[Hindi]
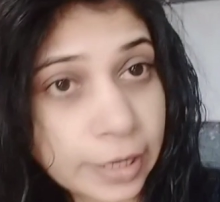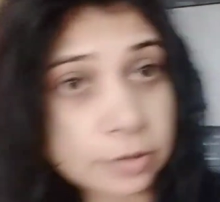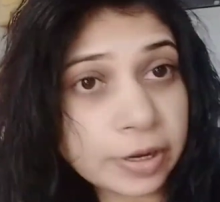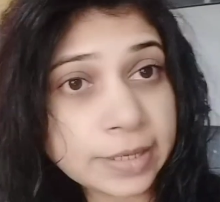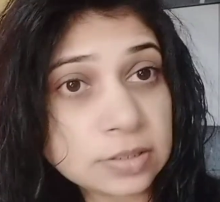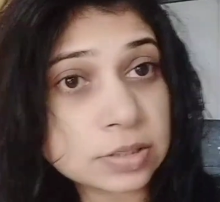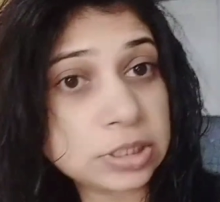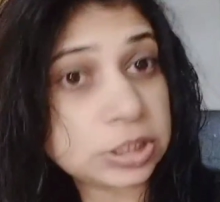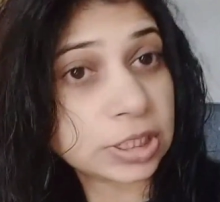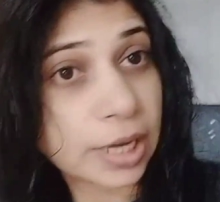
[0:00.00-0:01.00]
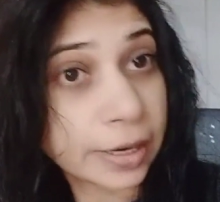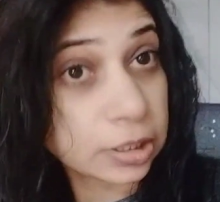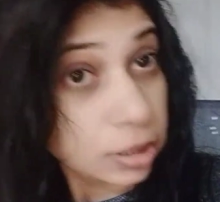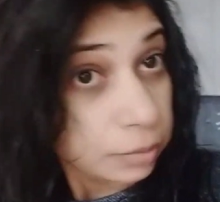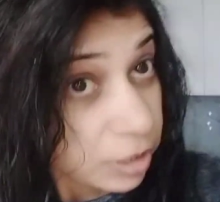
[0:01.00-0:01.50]
तो गाइज़ नीचे आ गई
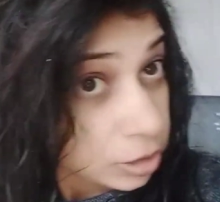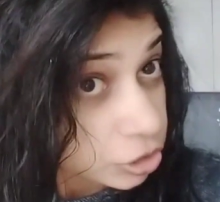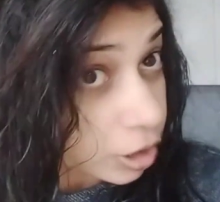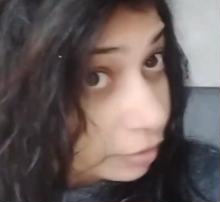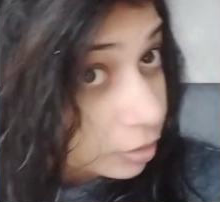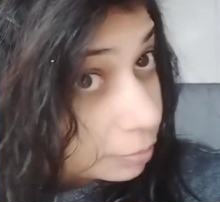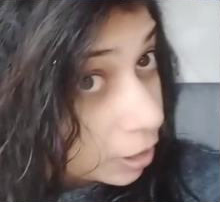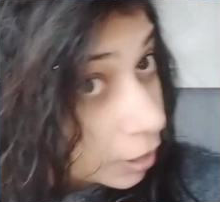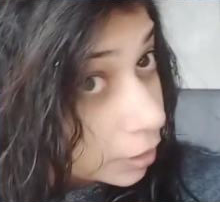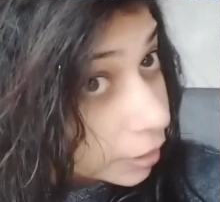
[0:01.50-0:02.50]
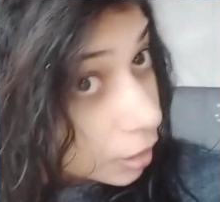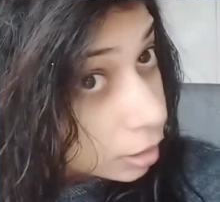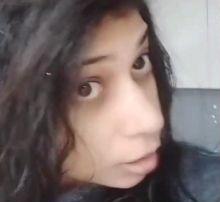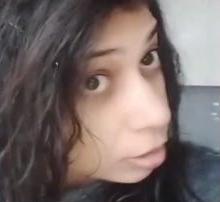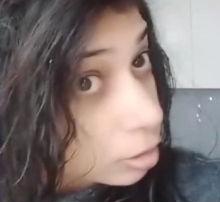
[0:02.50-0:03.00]
थी मैंने शावर भी ले लिया
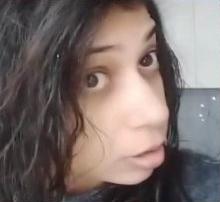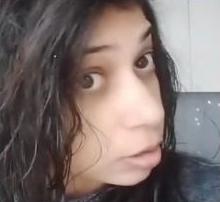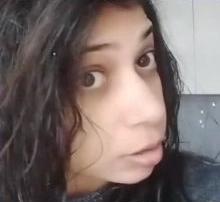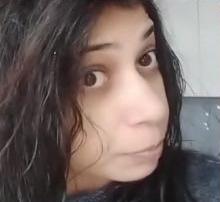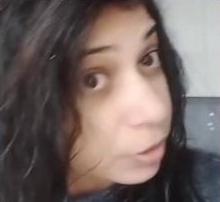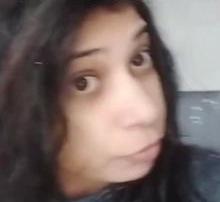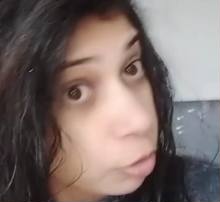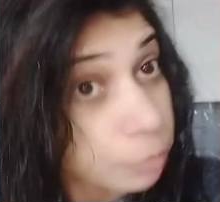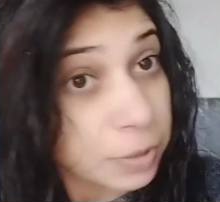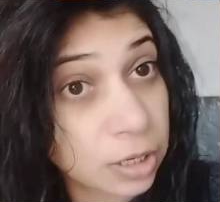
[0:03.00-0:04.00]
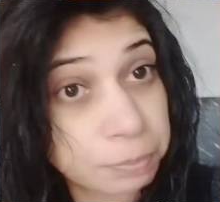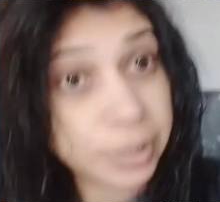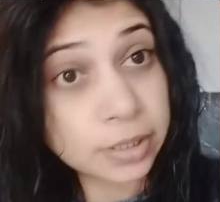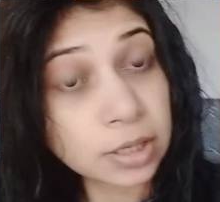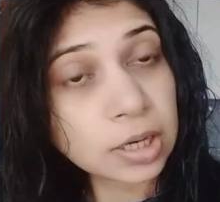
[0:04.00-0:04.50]
और अपनी वॉक भी
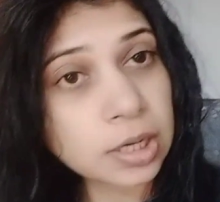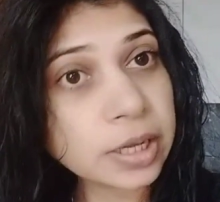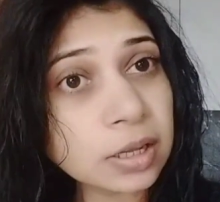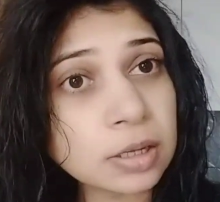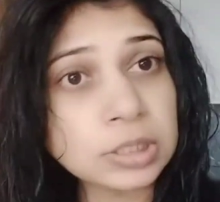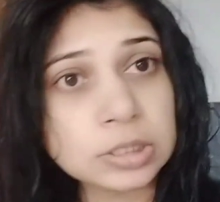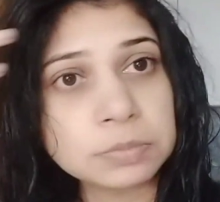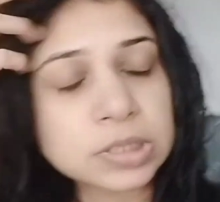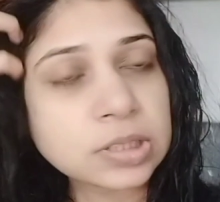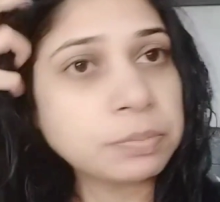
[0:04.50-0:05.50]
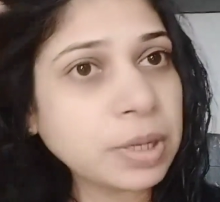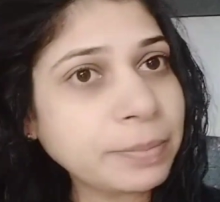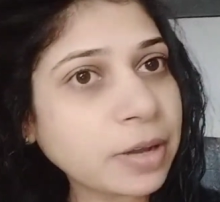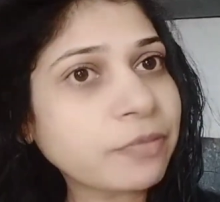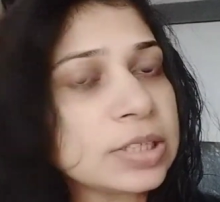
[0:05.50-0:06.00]
कंप्लीट कर ली है बस अब मैं
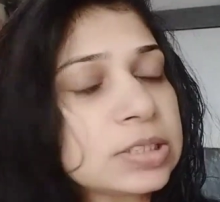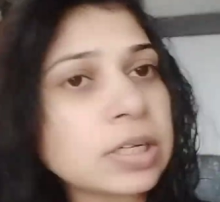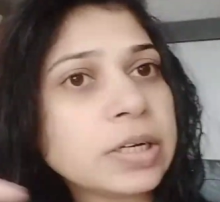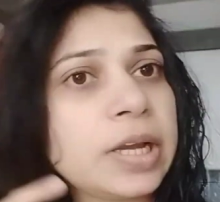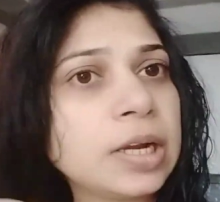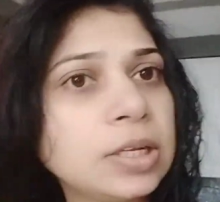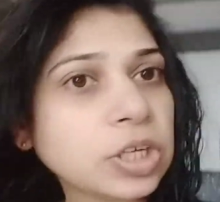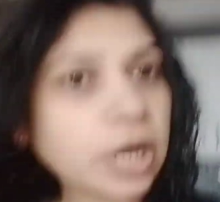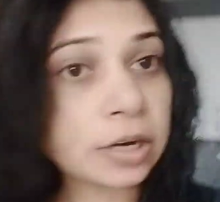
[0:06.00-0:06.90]
ब्रेकफास्ट करने के लिए जा रही